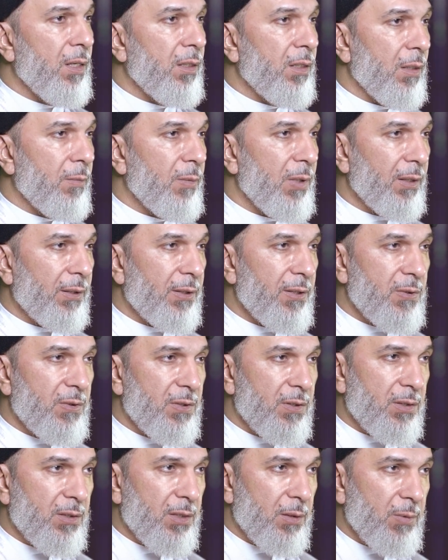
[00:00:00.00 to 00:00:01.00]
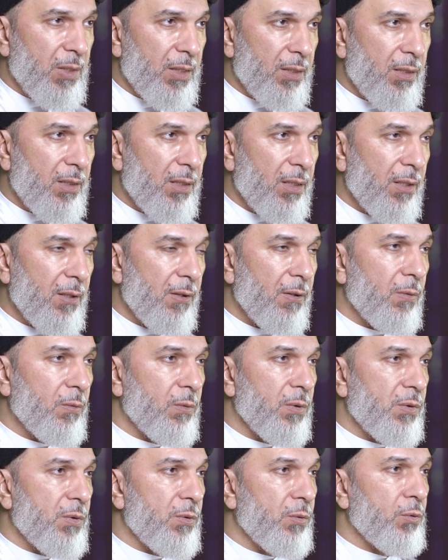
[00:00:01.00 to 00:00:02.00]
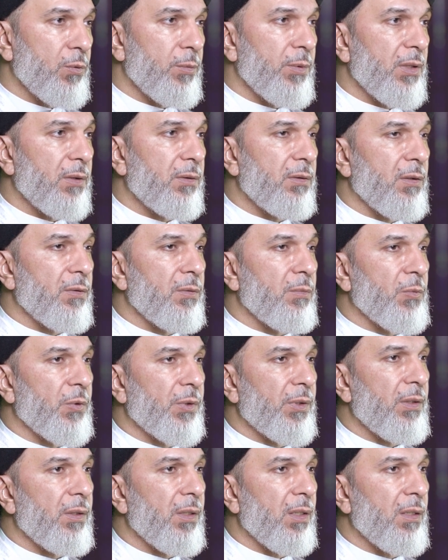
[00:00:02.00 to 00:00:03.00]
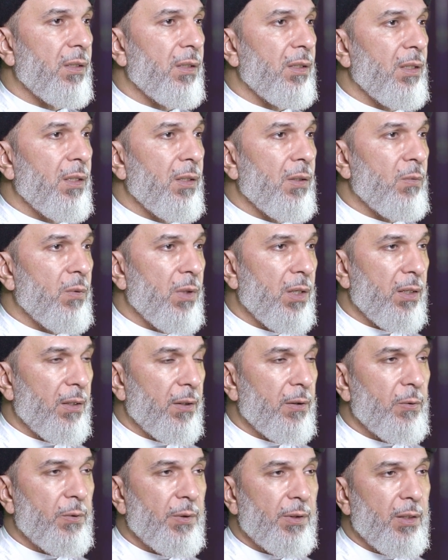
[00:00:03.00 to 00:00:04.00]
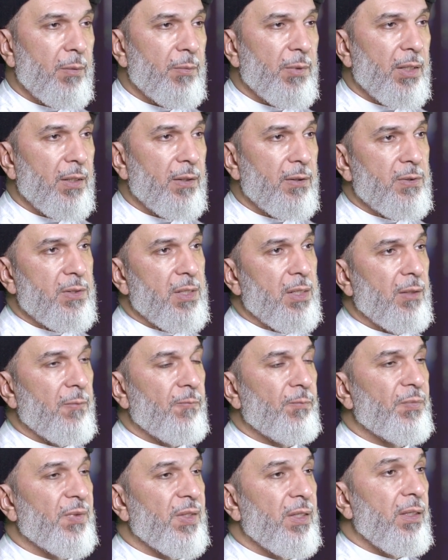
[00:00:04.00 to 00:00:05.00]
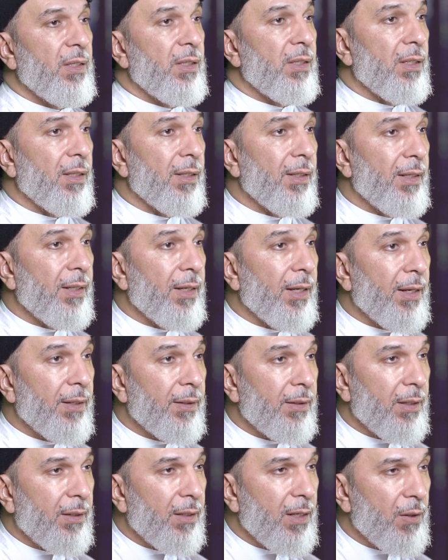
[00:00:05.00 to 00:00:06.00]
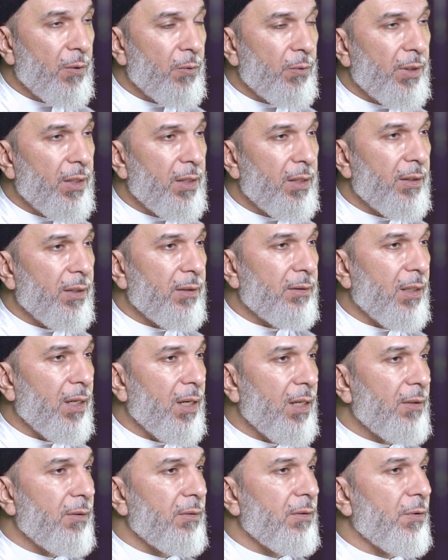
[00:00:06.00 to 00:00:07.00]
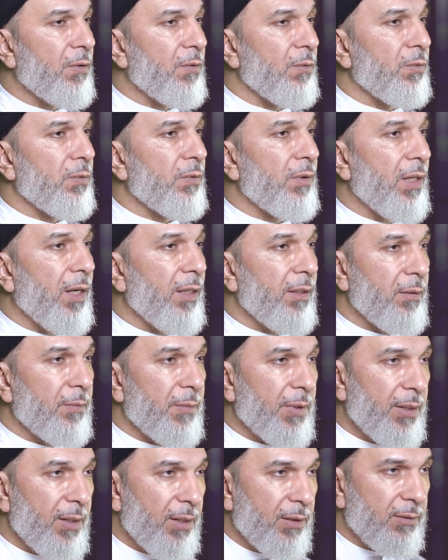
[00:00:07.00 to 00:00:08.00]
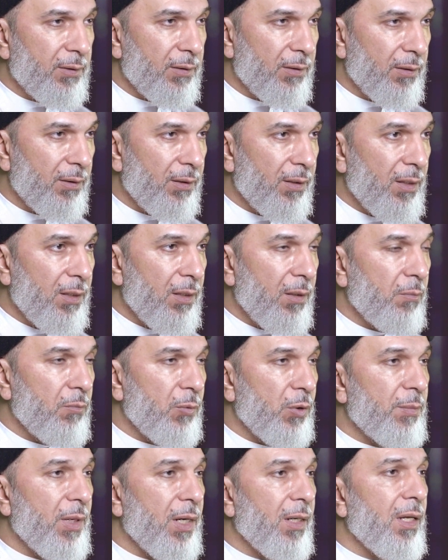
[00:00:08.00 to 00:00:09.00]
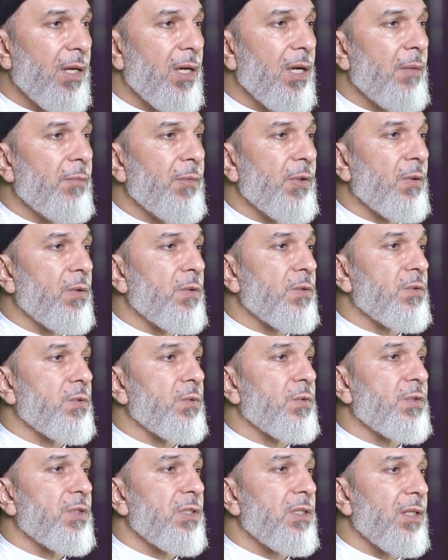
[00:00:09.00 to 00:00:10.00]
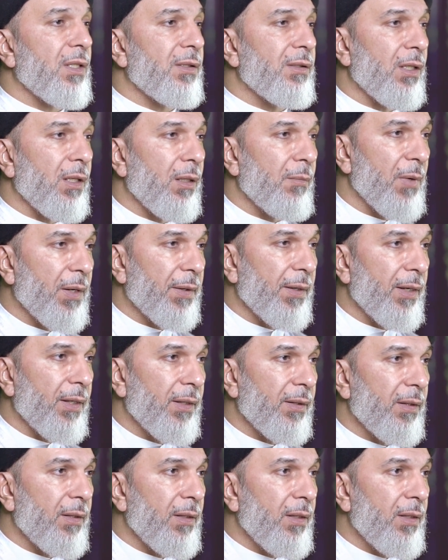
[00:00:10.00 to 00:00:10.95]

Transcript: كبلقيس السبئية وزنوبية التدمرية وغيرهن من النساء إلا أننا هنا نتحدث عن امرأة بما لها من خصوصية المرأة